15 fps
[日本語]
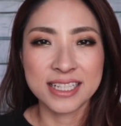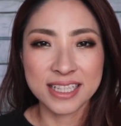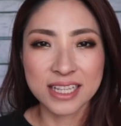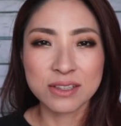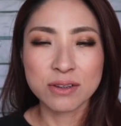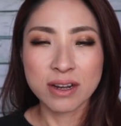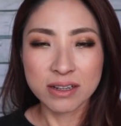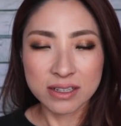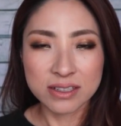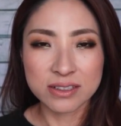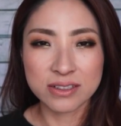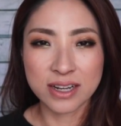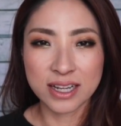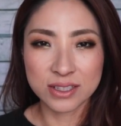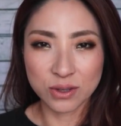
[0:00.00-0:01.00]
なんとな
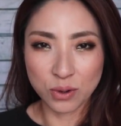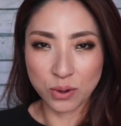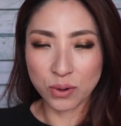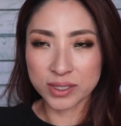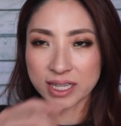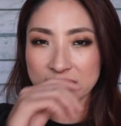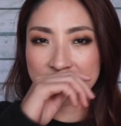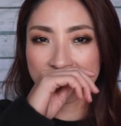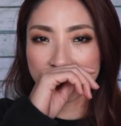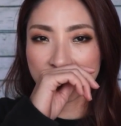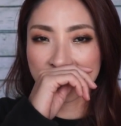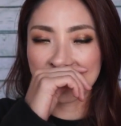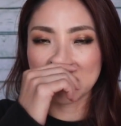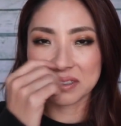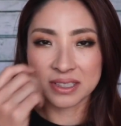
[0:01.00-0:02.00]
くあの私
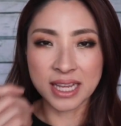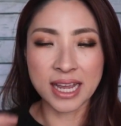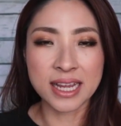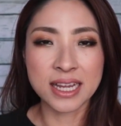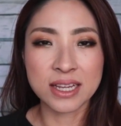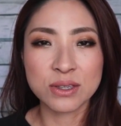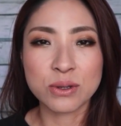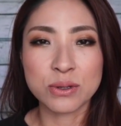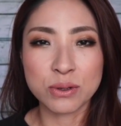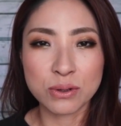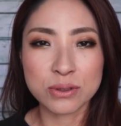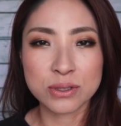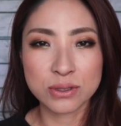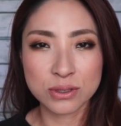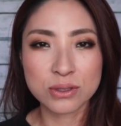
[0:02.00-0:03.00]
の最近の
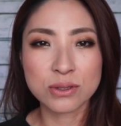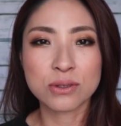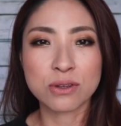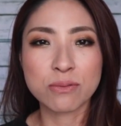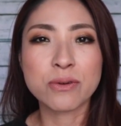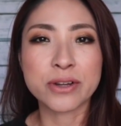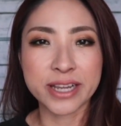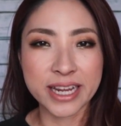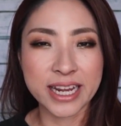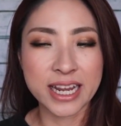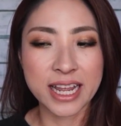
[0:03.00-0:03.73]
様子とともに